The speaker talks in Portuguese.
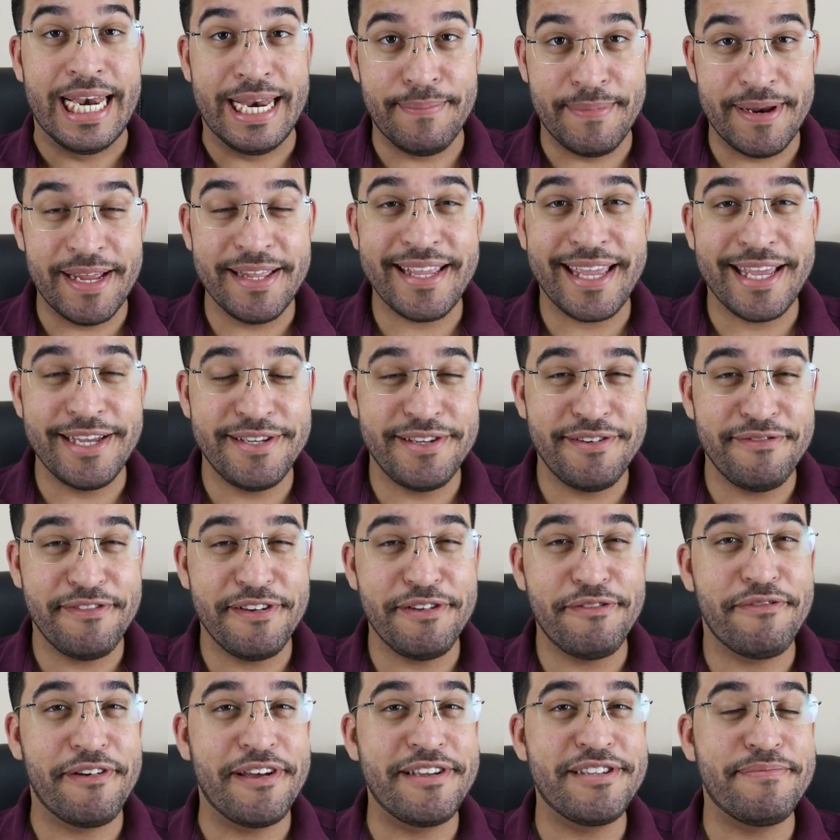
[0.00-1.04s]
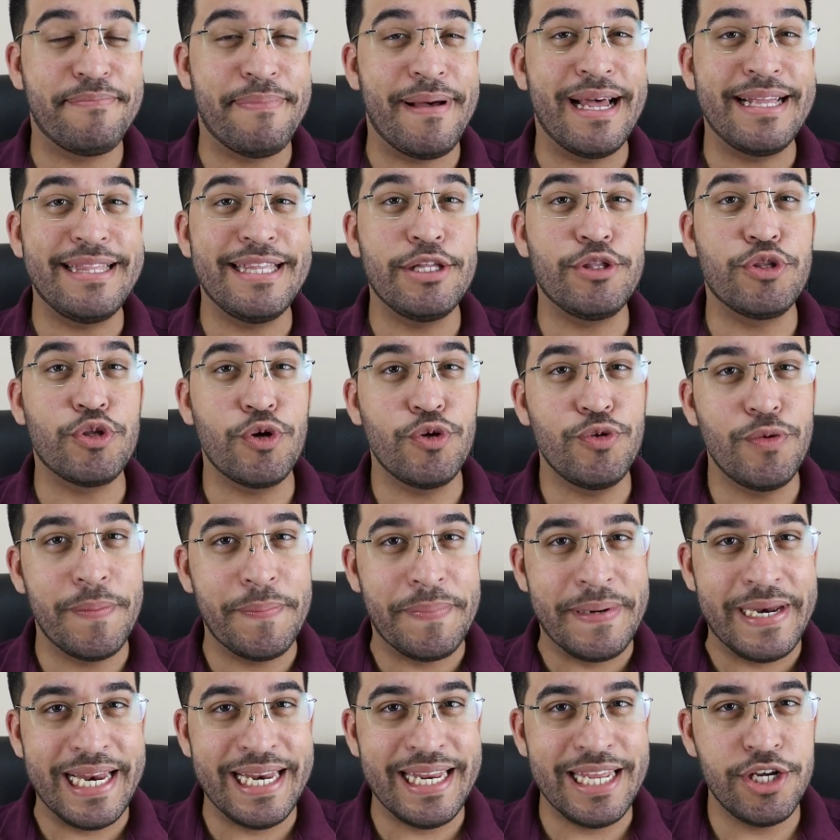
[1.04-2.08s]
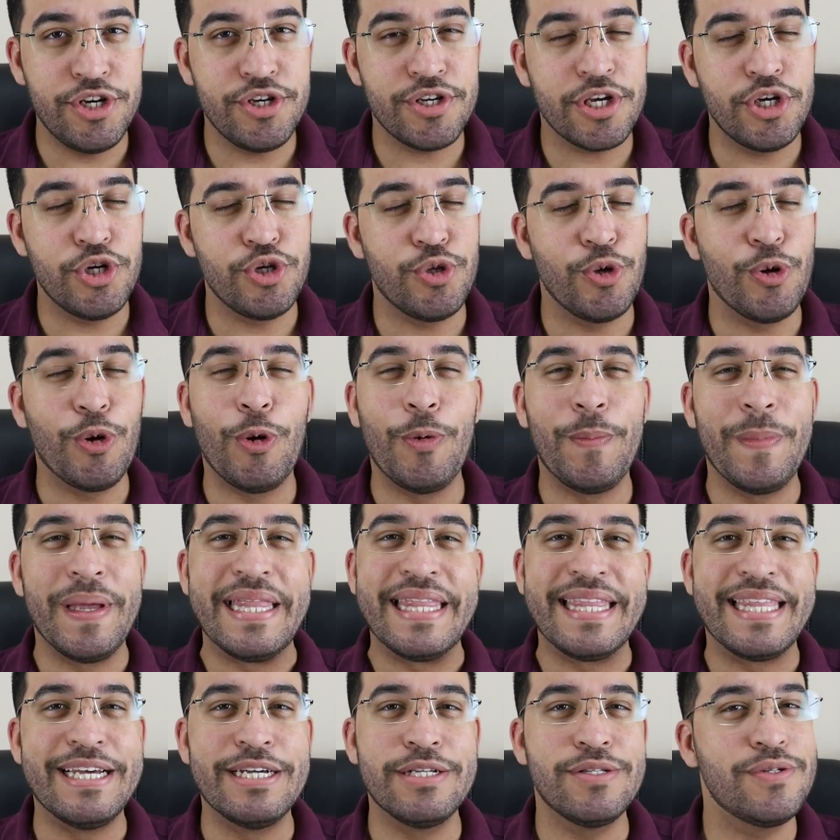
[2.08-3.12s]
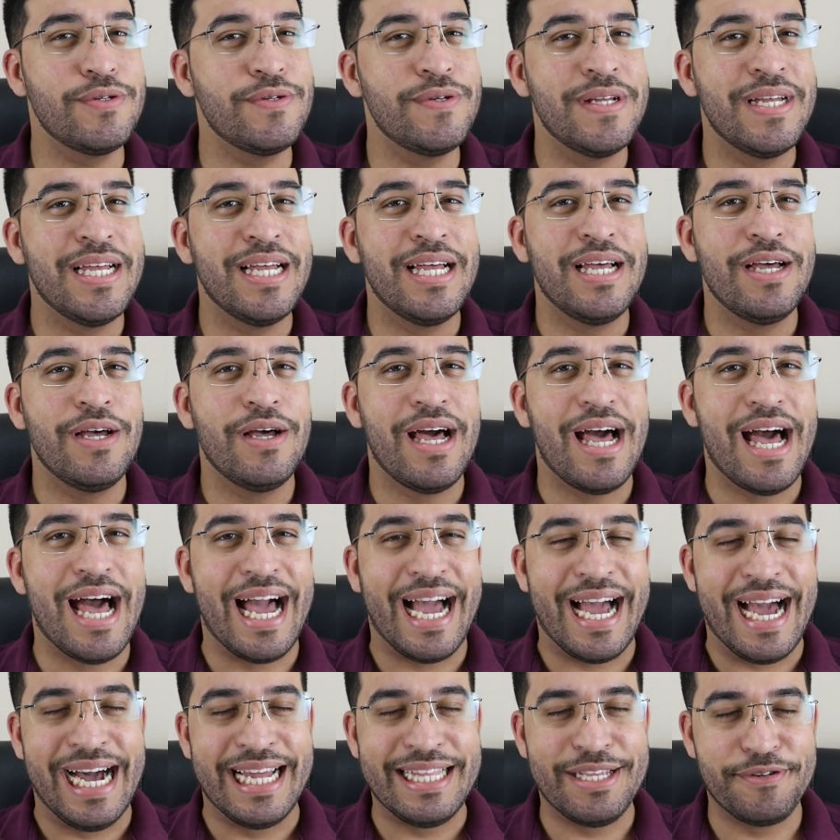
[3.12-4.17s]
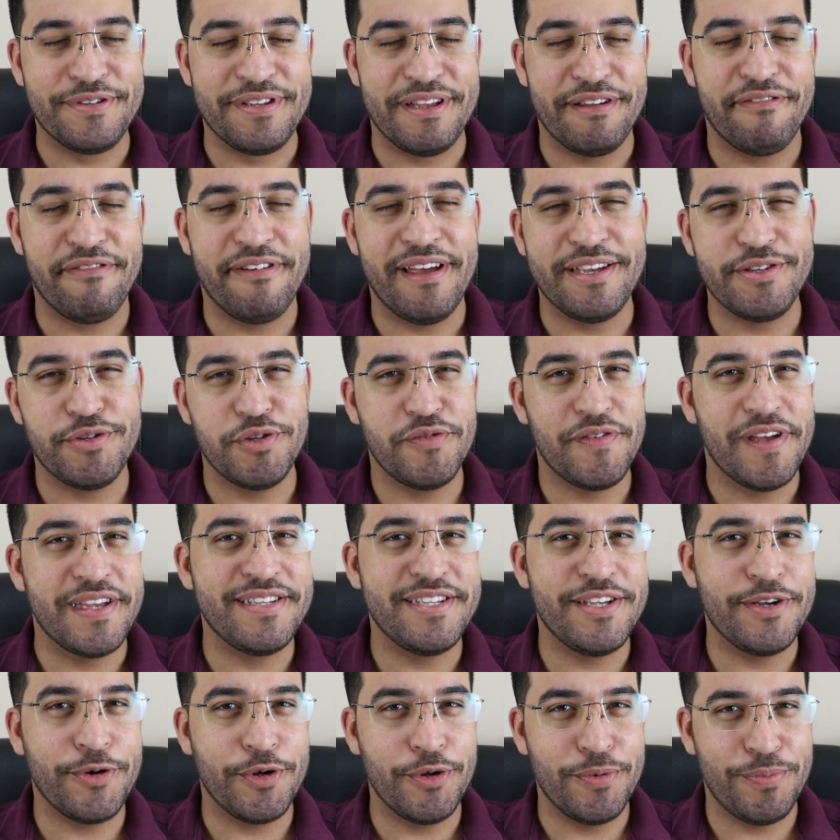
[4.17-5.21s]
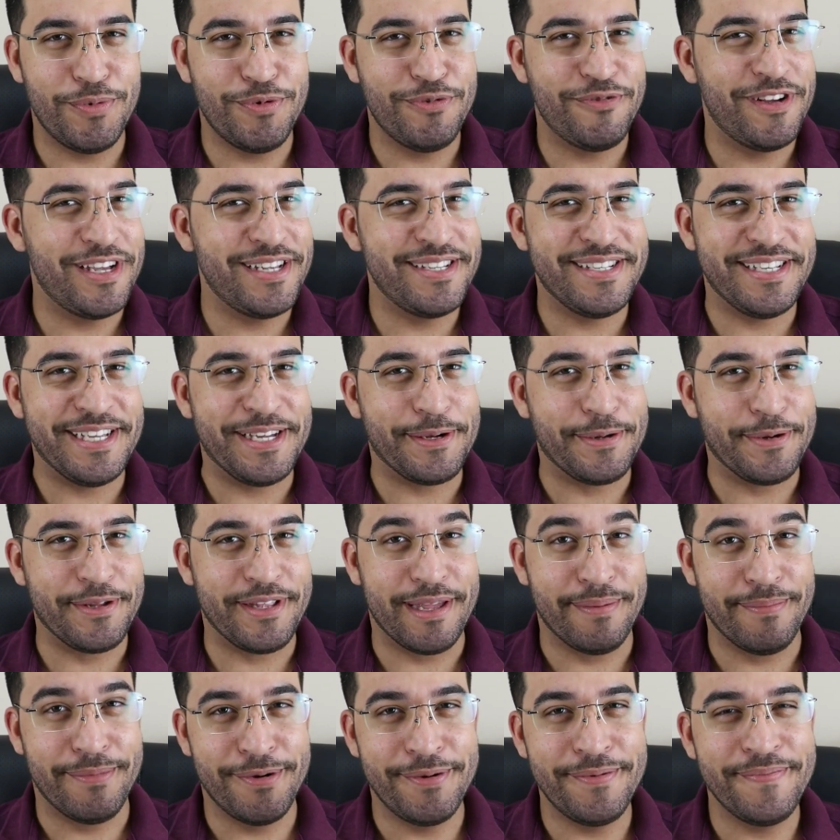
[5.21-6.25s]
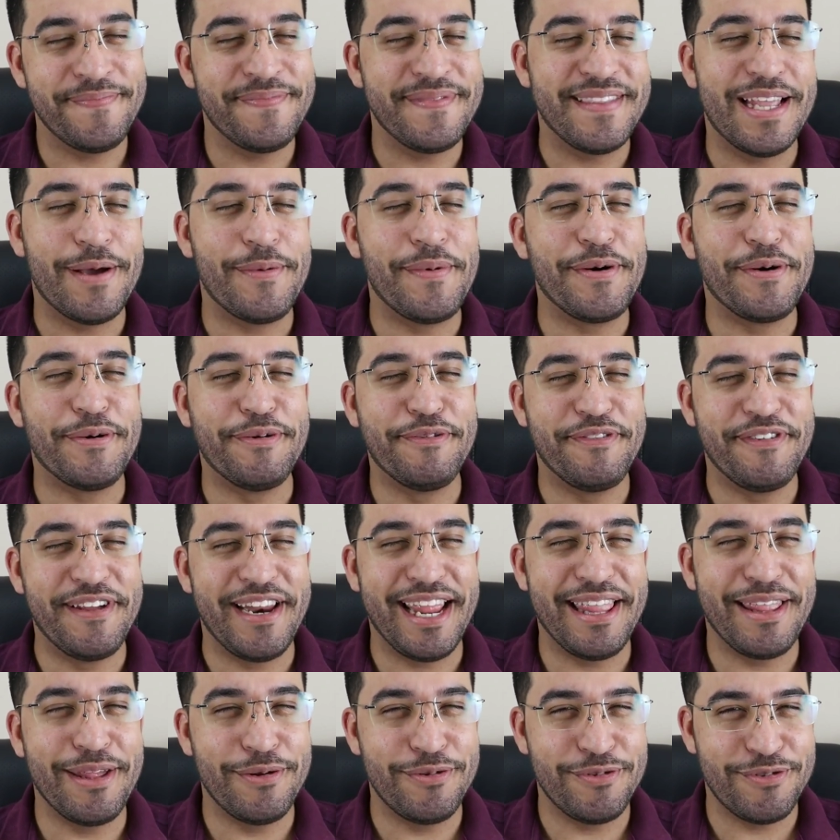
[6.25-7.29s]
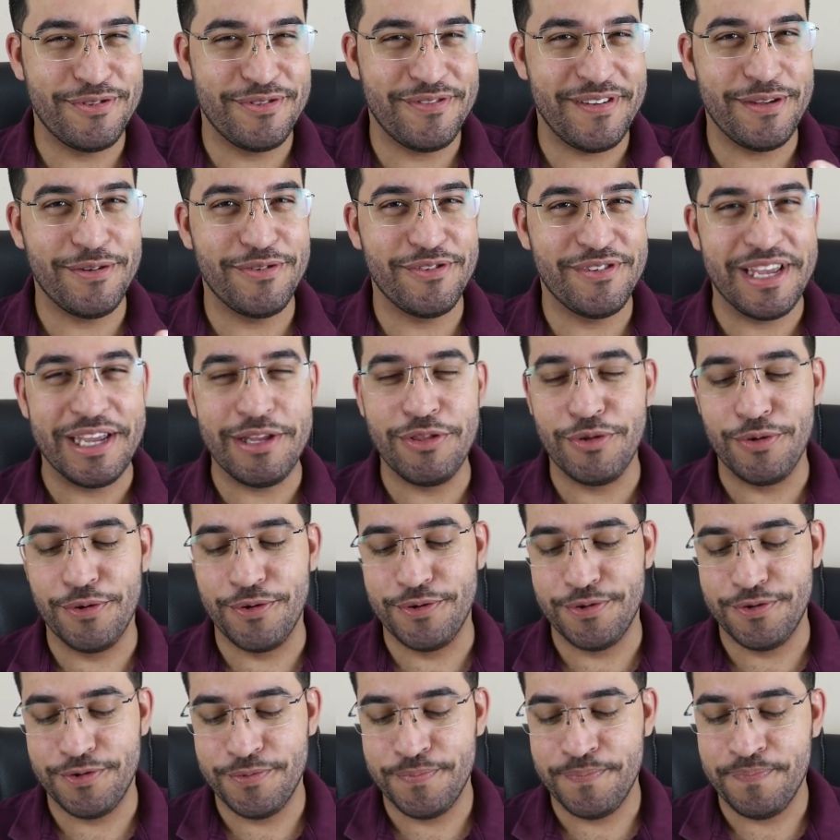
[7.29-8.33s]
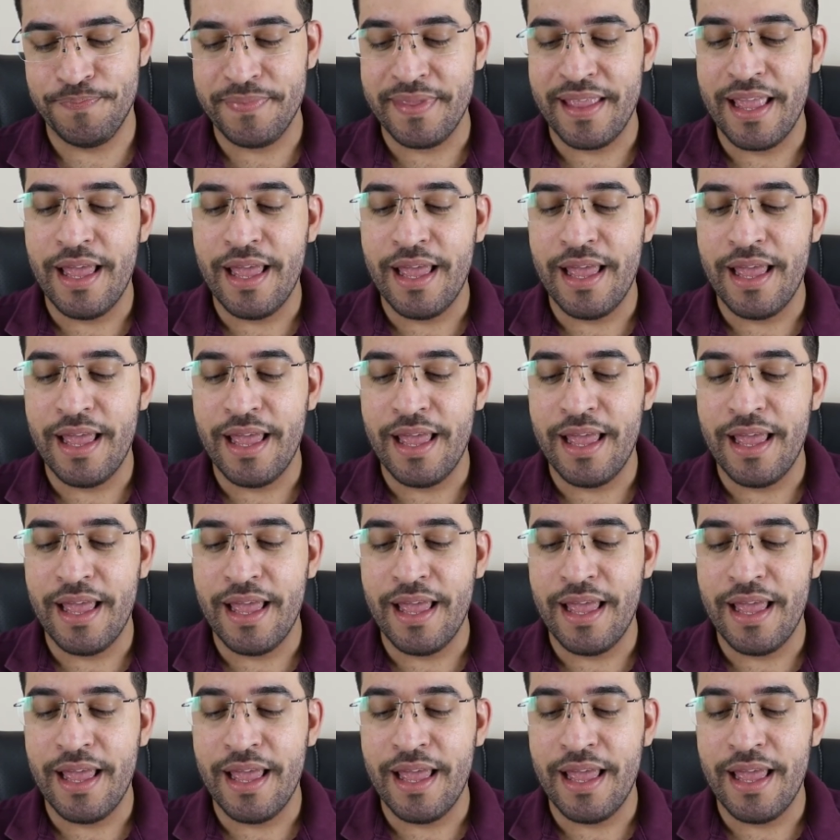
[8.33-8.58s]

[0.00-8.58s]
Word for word: Lembrando que esse vídeo faz parte de todo um playlist que estou comentando a carta aos Efésios versículo por versículo, tá bom? Dá uma conferida nos vídeos aí todos.